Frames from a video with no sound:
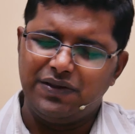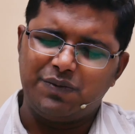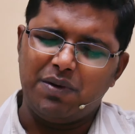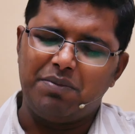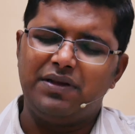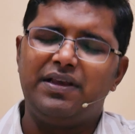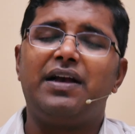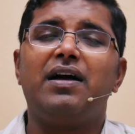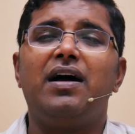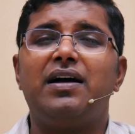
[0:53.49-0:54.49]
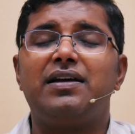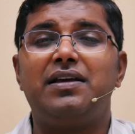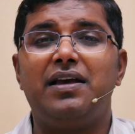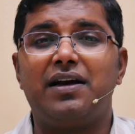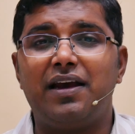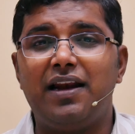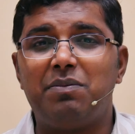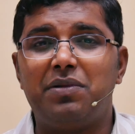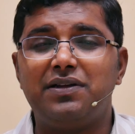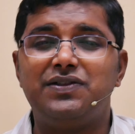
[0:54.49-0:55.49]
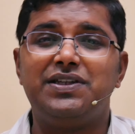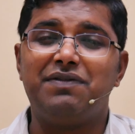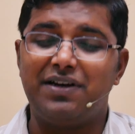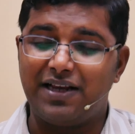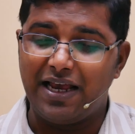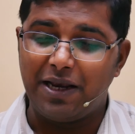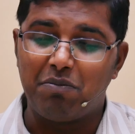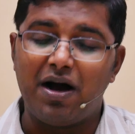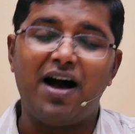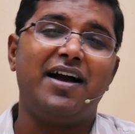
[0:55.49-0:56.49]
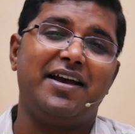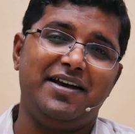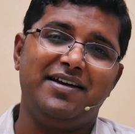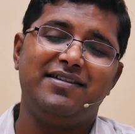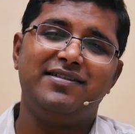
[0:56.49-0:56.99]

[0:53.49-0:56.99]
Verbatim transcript: जिसमें हमने देखा कि अकेलापन जीवन का एक भाग है